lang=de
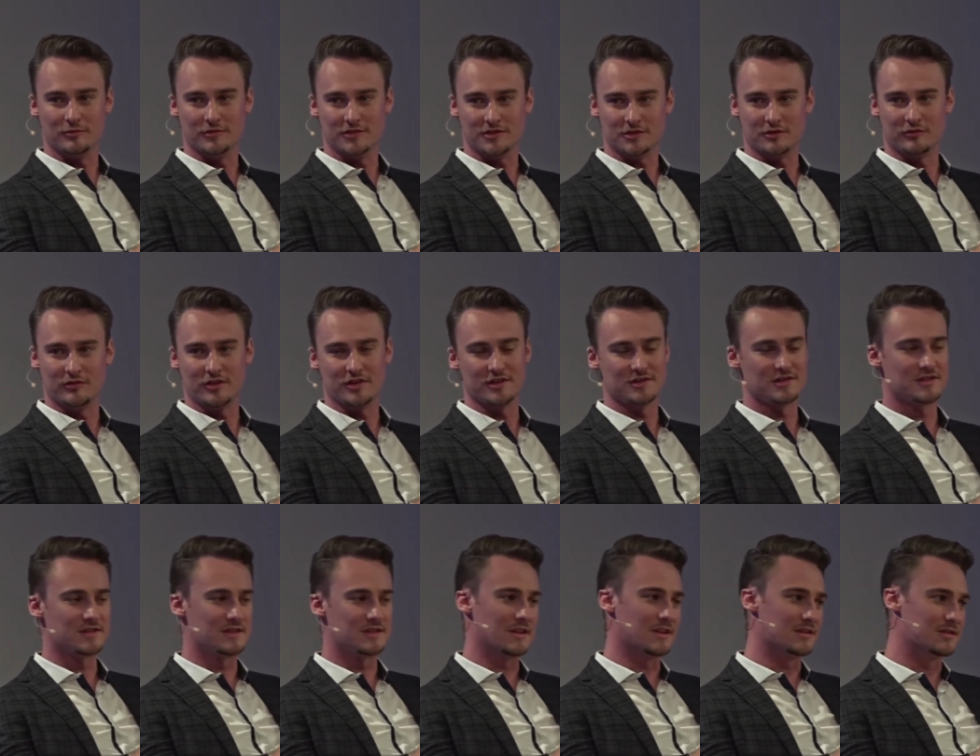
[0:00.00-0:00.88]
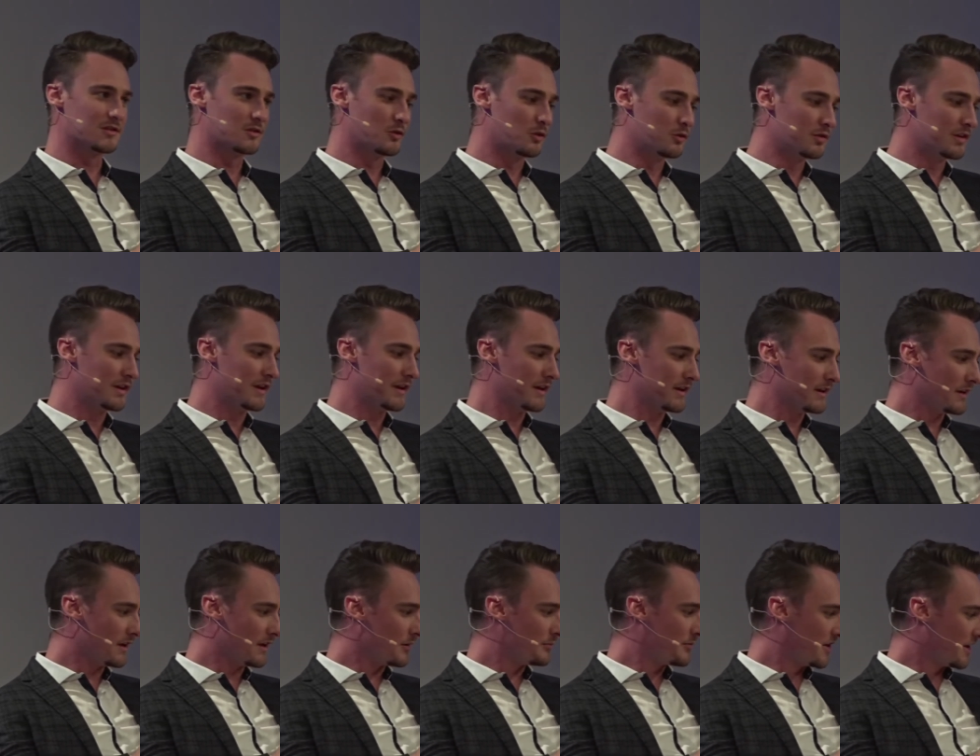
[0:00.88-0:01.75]
Insofern ist das eine ganz
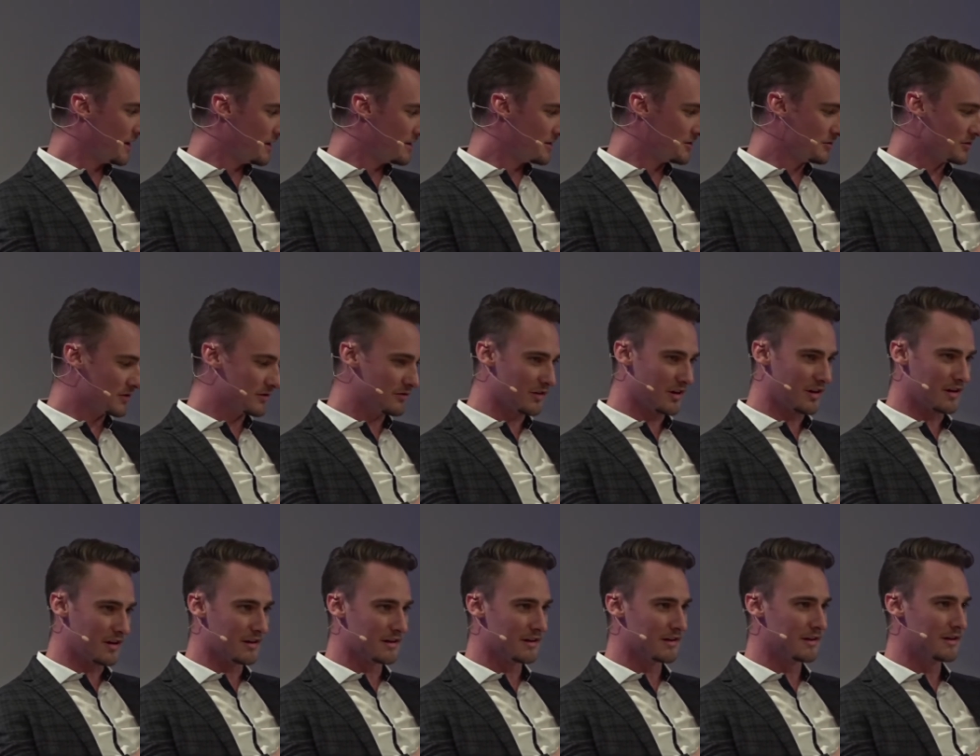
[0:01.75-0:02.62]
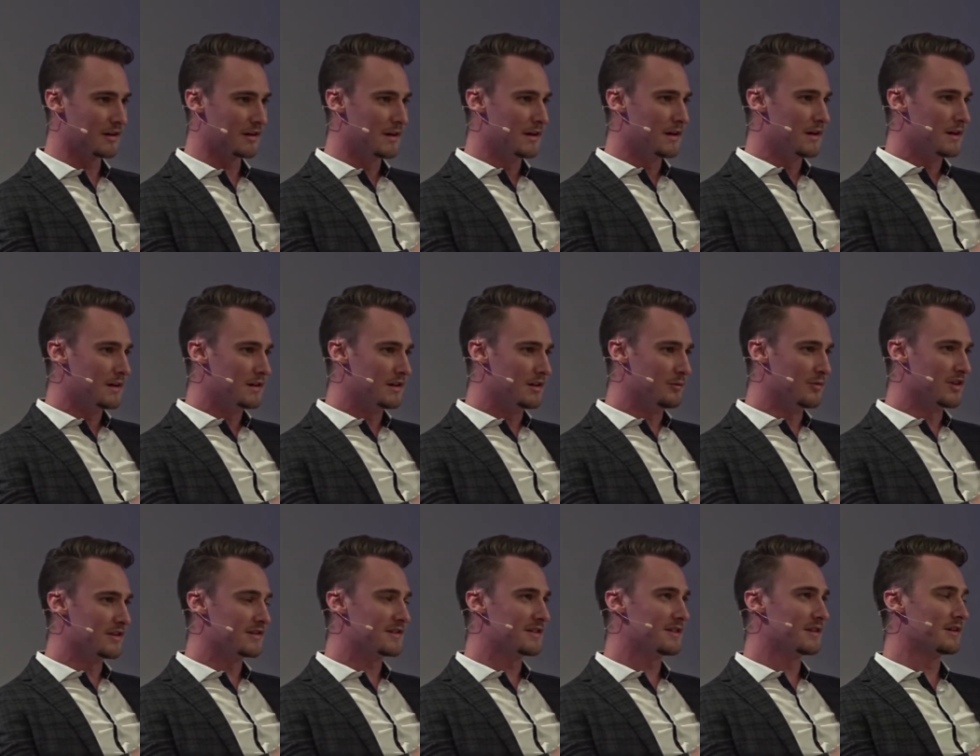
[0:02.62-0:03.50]
grundlegende Abgrenzungsfrage, die
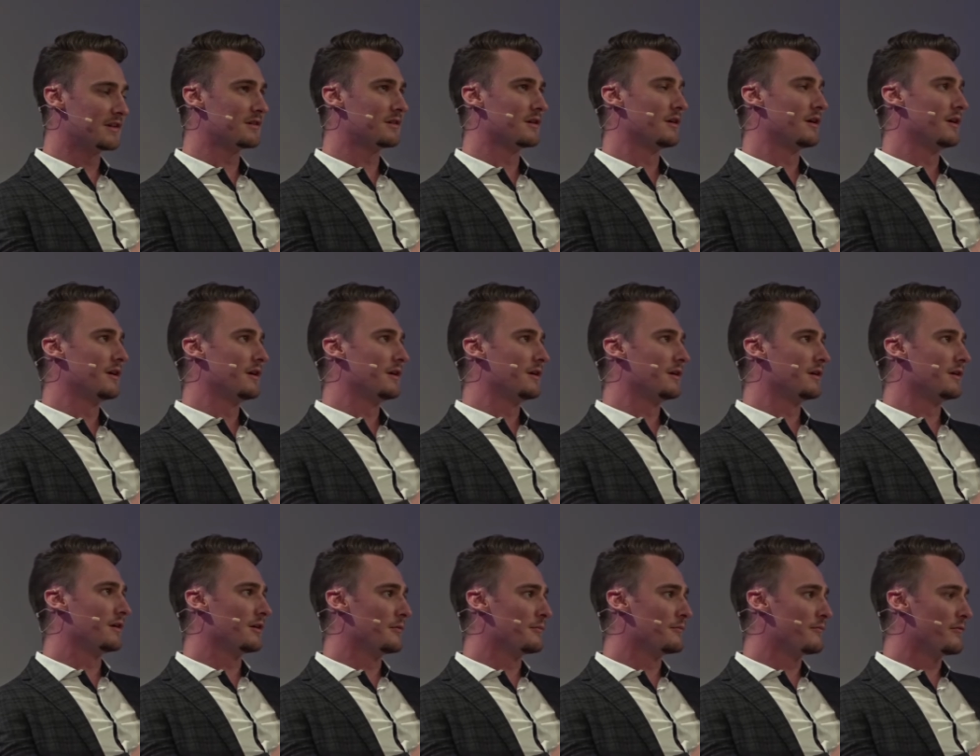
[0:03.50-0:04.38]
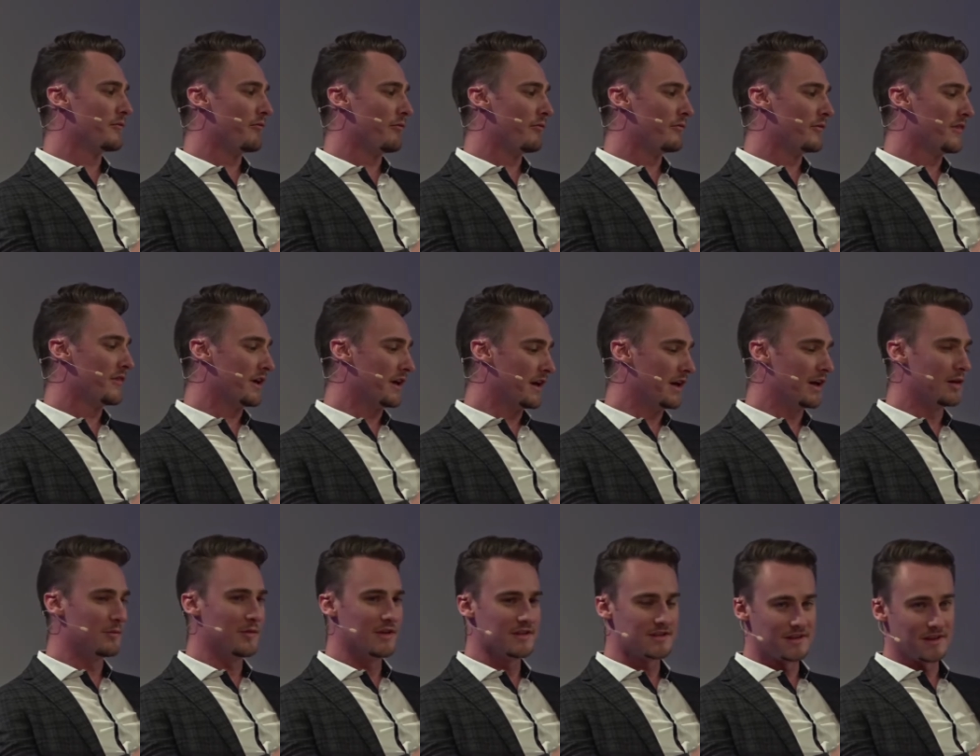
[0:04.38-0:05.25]
man sich ähm,
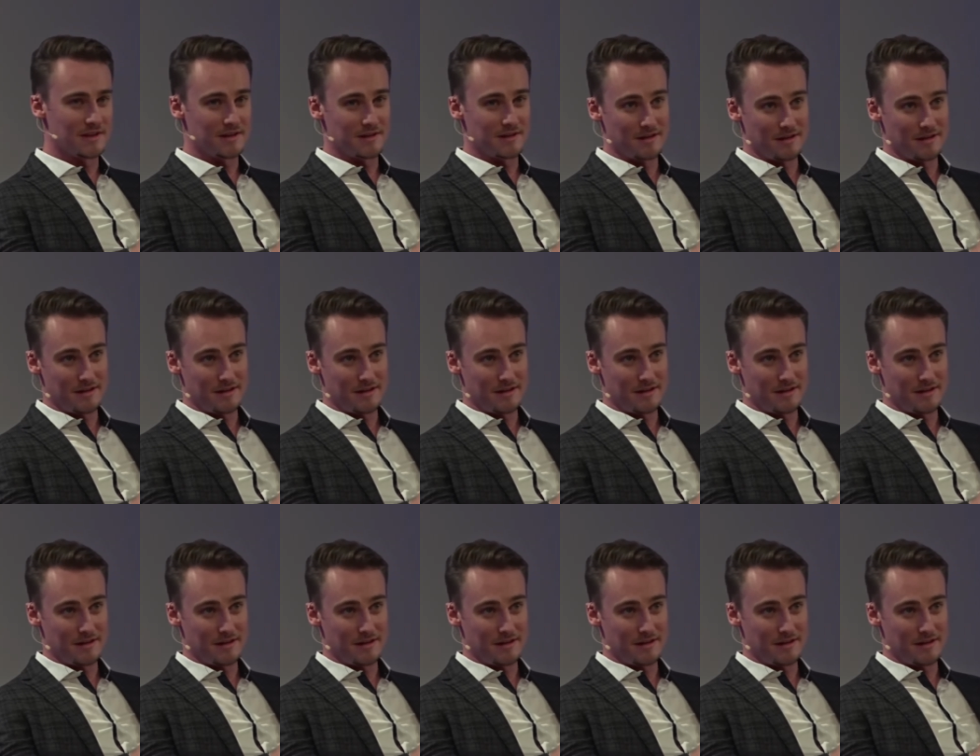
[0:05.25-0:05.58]
regelmäßig